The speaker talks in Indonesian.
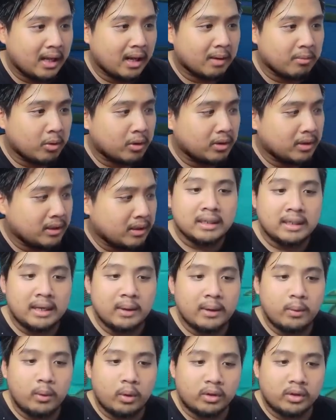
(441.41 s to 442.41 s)
Harmoni,
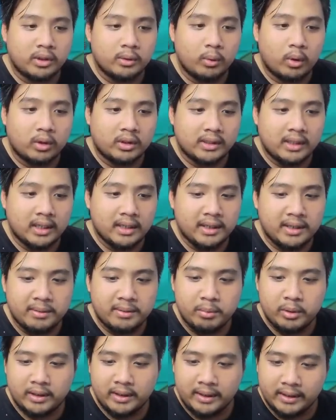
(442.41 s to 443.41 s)
yang worth it worth it aja di
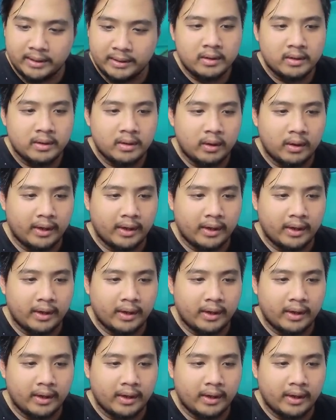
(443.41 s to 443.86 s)
build guys.